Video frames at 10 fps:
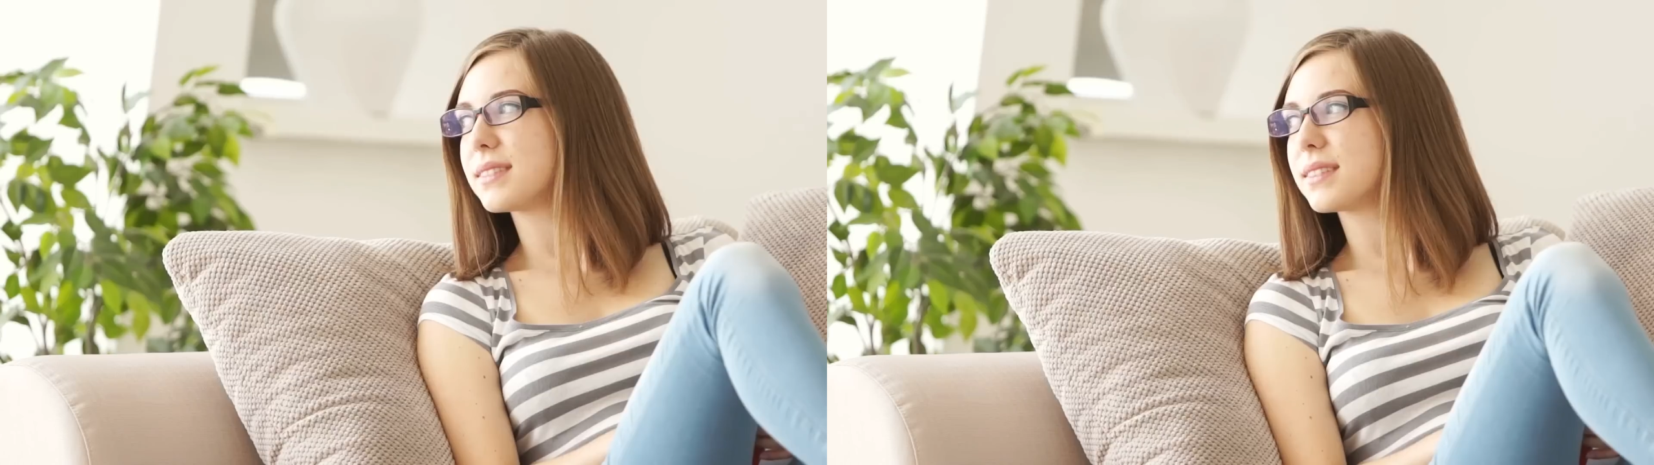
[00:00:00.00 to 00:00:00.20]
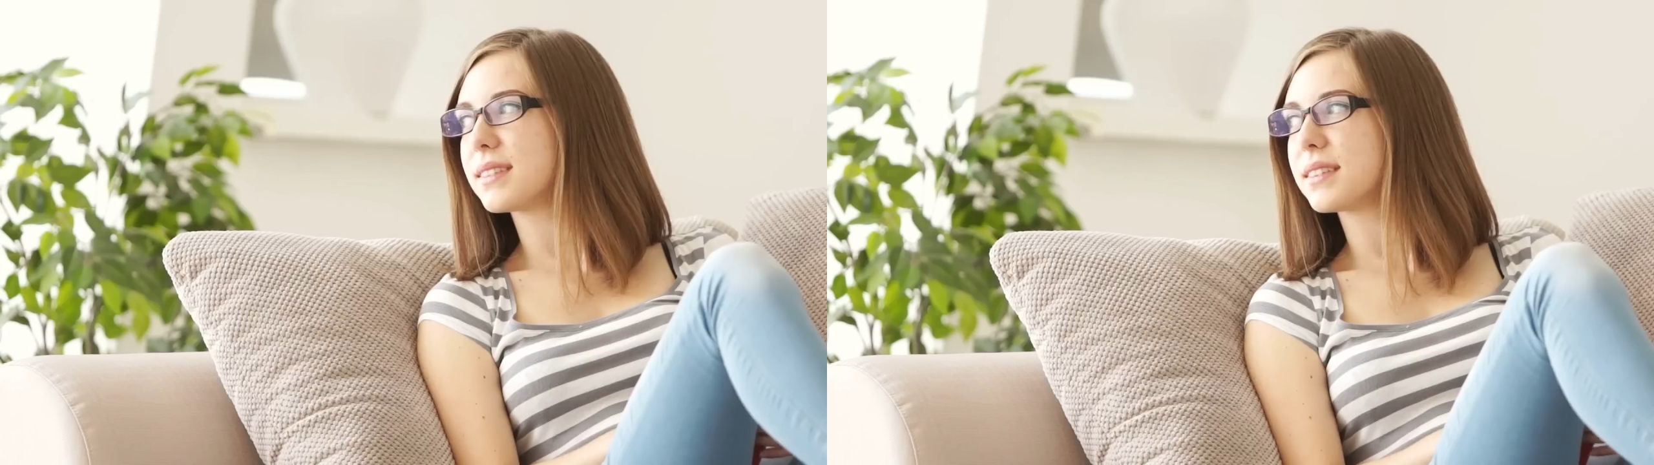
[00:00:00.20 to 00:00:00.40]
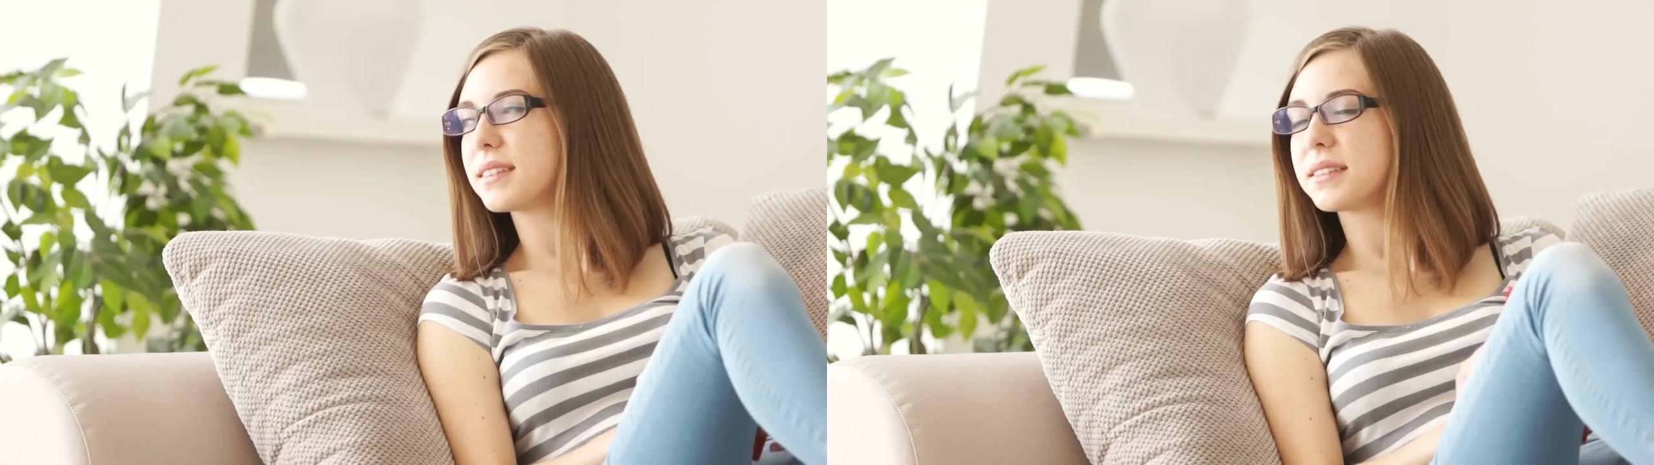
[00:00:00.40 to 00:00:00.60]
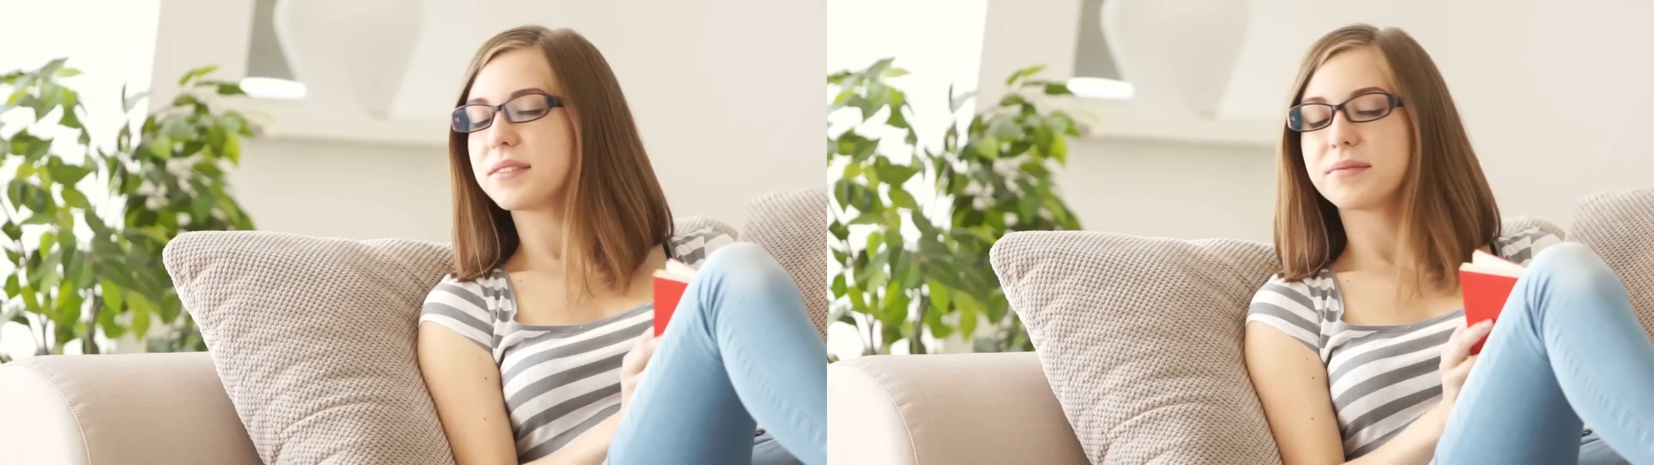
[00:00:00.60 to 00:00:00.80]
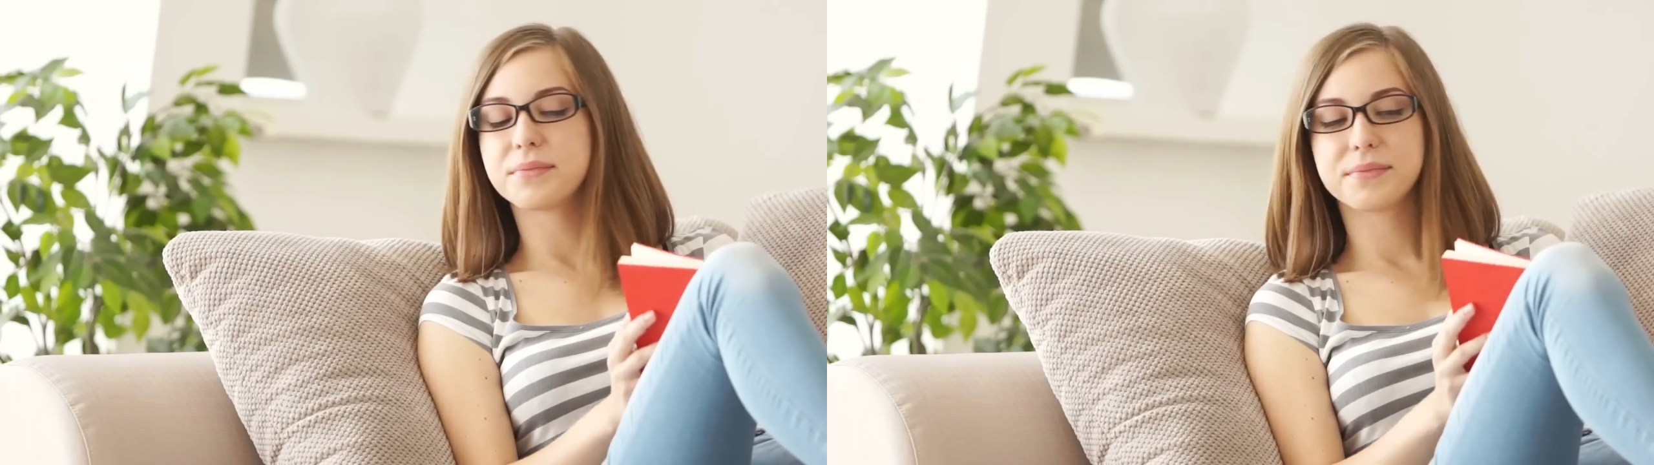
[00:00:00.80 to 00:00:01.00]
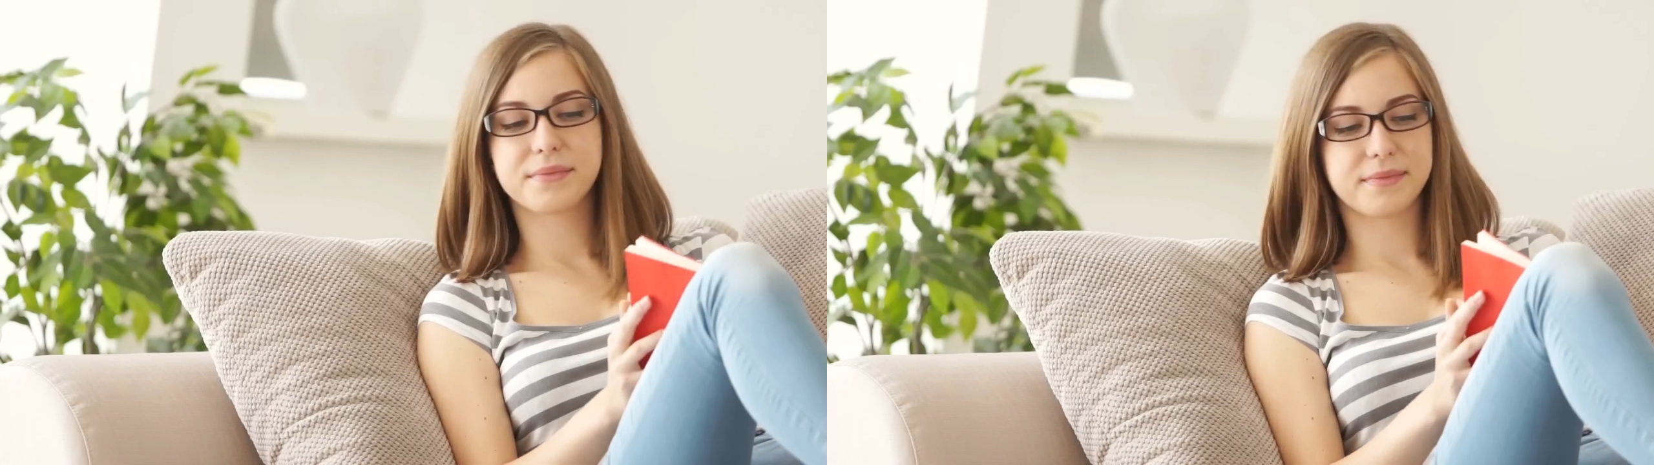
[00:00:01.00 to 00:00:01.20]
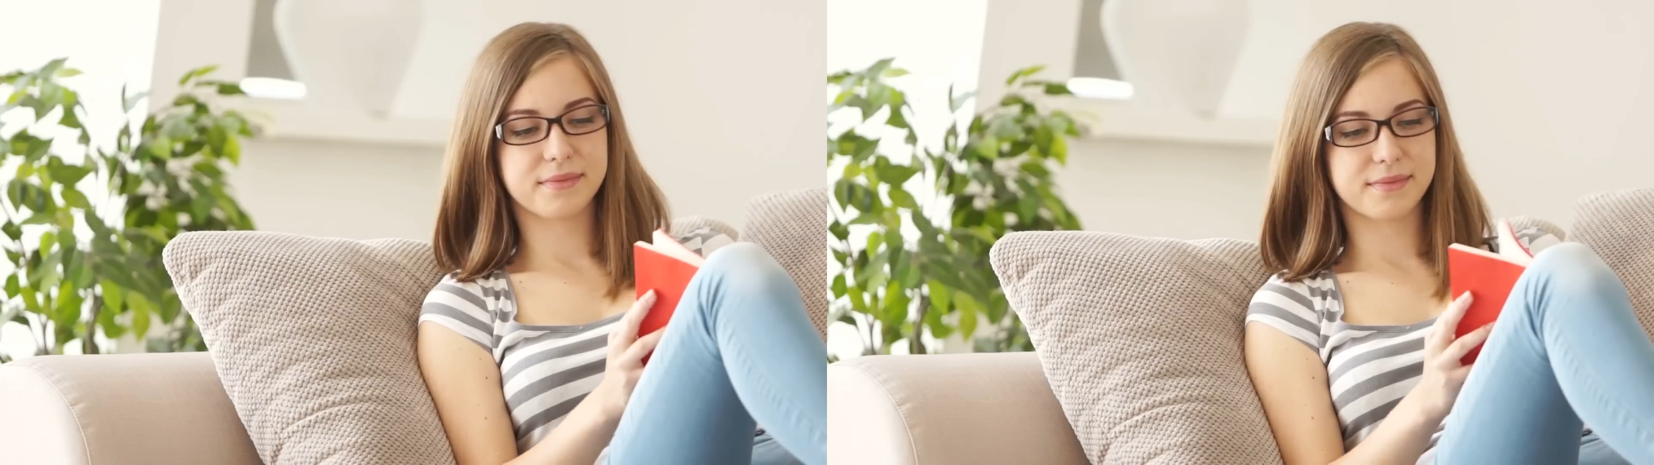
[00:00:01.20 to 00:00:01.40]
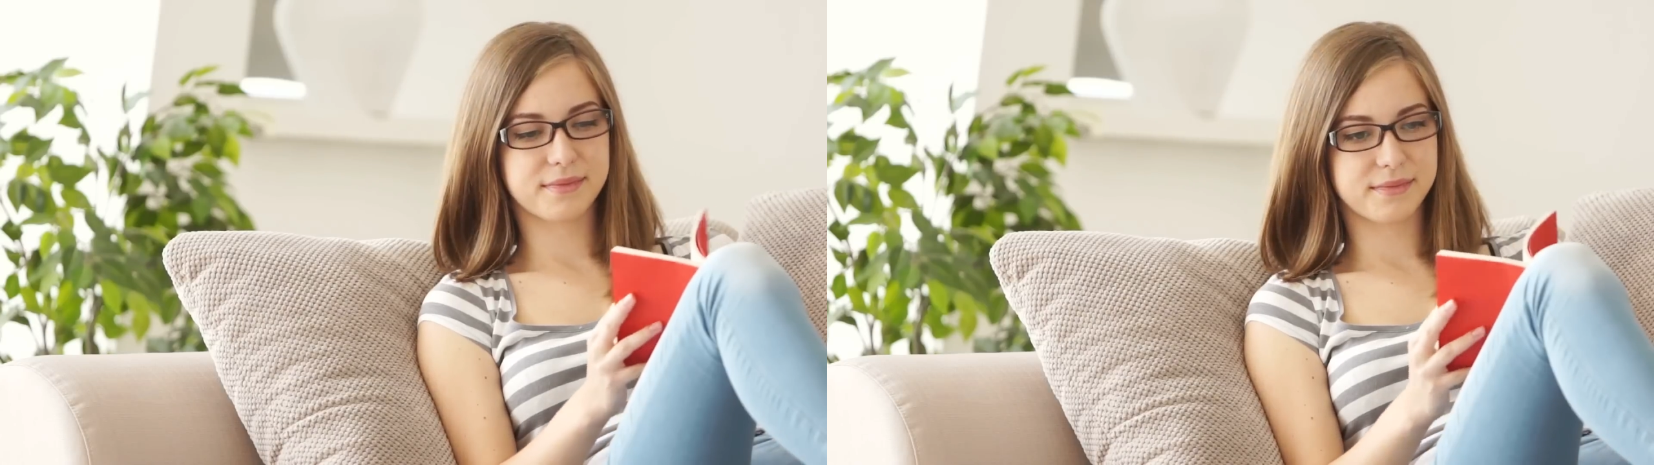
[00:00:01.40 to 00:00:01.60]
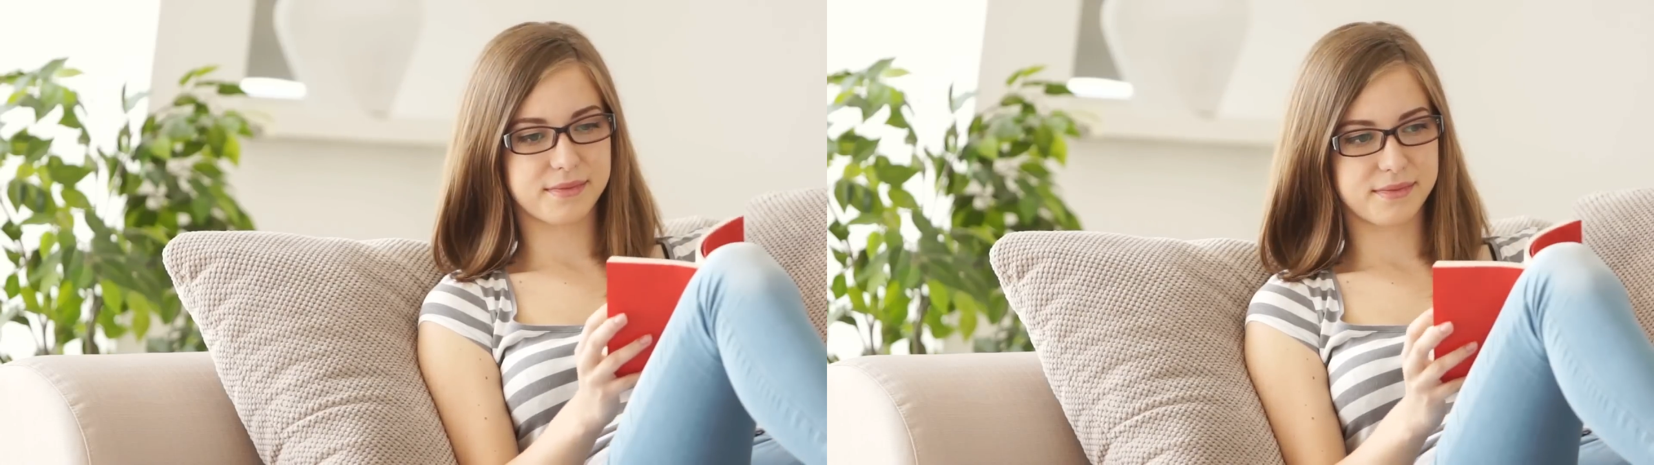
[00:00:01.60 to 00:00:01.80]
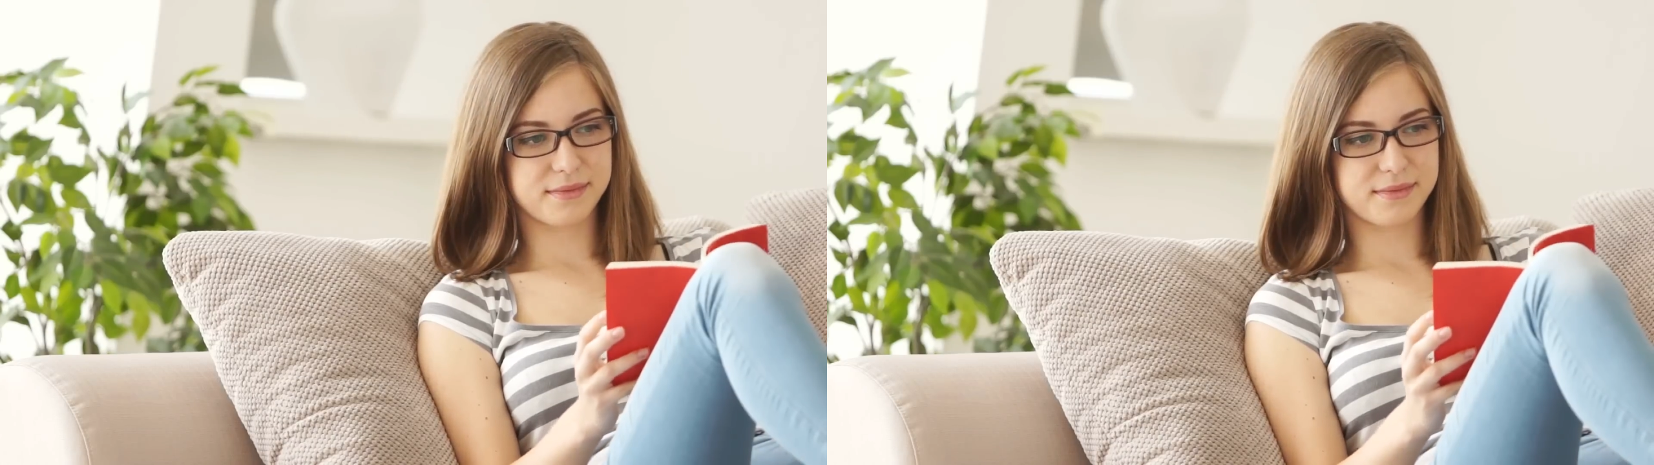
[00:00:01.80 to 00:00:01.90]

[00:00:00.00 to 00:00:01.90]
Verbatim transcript: hay tình cảm vợ chồng